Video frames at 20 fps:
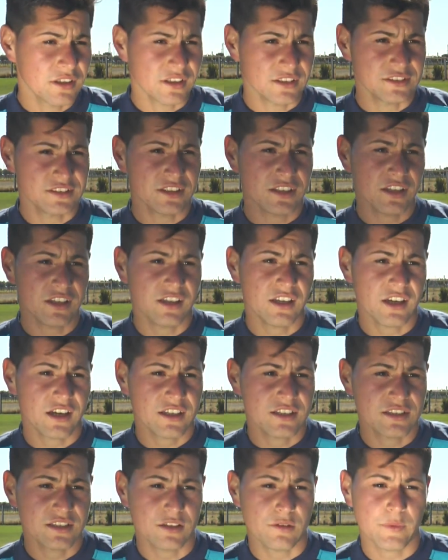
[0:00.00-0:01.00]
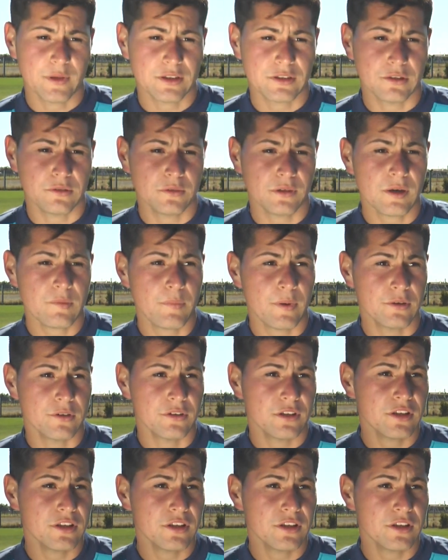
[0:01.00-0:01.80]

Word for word: así que la cancha de parte natural para los